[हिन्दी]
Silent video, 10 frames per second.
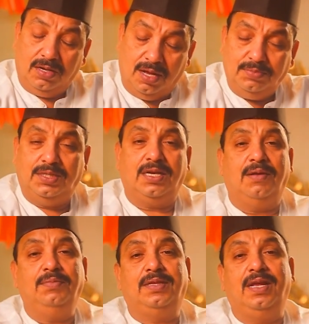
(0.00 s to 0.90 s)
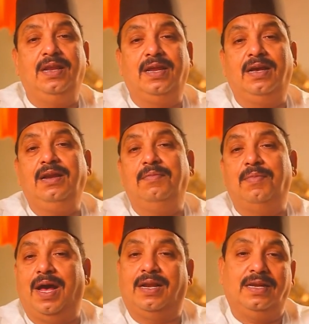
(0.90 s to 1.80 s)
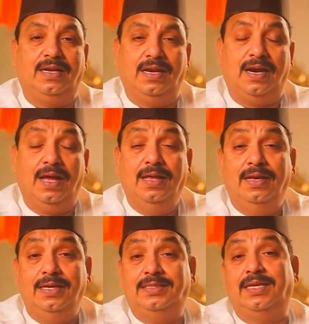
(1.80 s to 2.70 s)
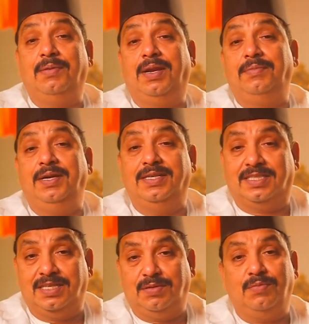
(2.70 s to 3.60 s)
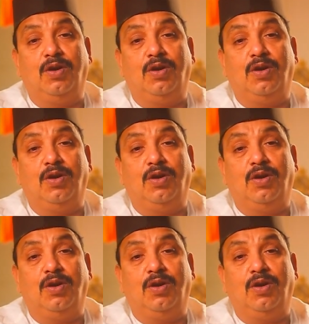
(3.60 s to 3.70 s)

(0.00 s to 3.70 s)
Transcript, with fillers: कम से कम तेल लेकर बाहर निकलेगा इसके बारे में डिस्क्रिप्शन